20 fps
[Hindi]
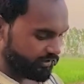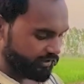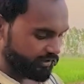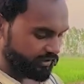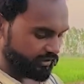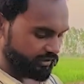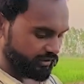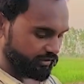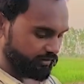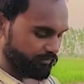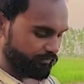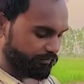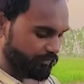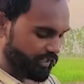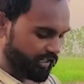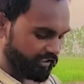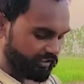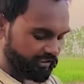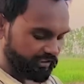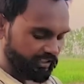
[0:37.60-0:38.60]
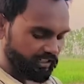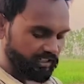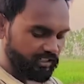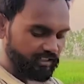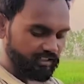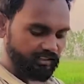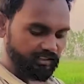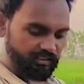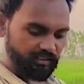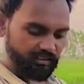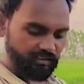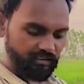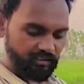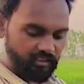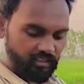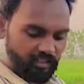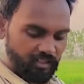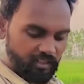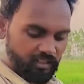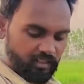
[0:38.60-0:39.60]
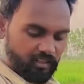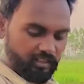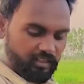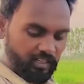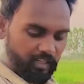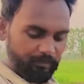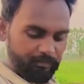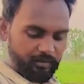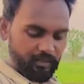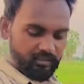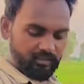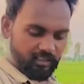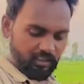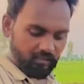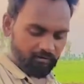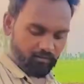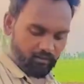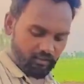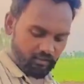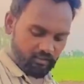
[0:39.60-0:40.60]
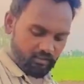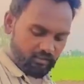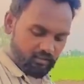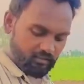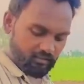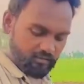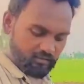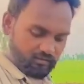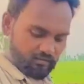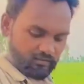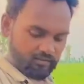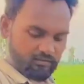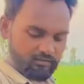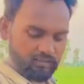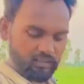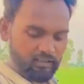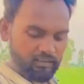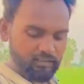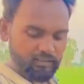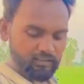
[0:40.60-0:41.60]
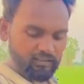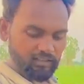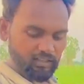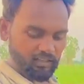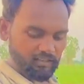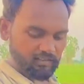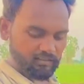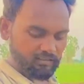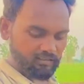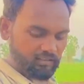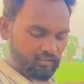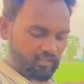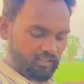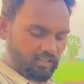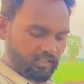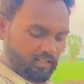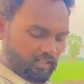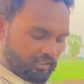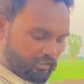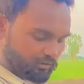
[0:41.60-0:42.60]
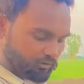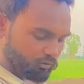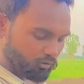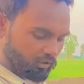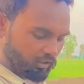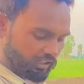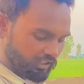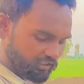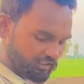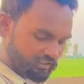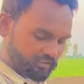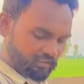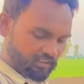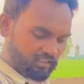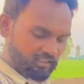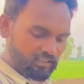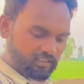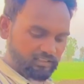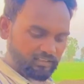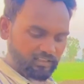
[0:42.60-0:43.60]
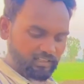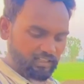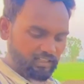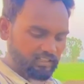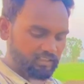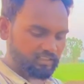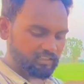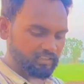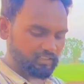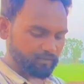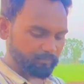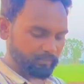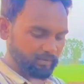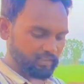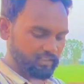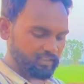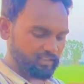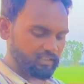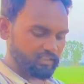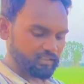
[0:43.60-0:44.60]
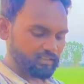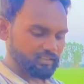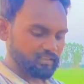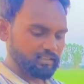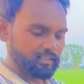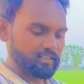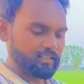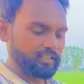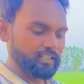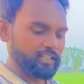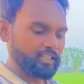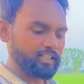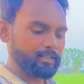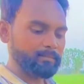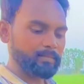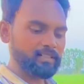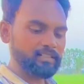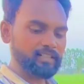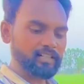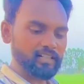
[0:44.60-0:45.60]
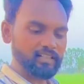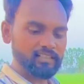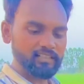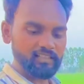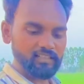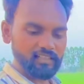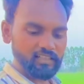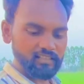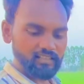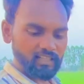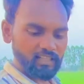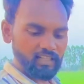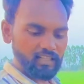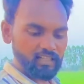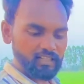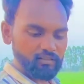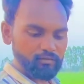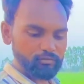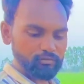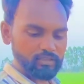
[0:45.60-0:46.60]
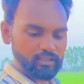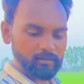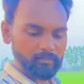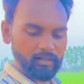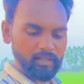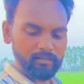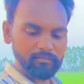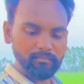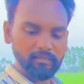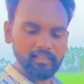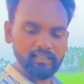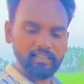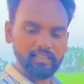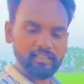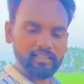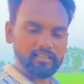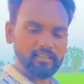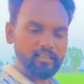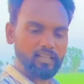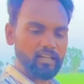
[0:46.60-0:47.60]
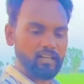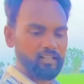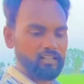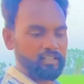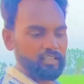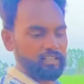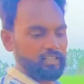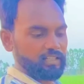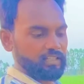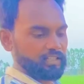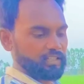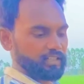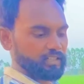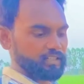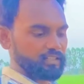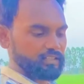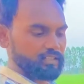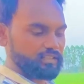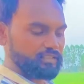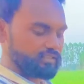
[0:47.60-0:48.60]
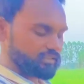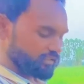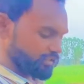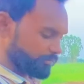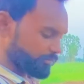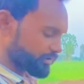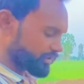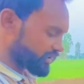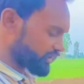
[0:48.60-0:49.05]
की वरायटी है नेपियर ताइवान जैनकिंग ग्रास इसको लगाने का तरीका ये है ये पहले एक बेड काट लिया जाता है उसके बाद में ये इतना एक इंच ज़मीन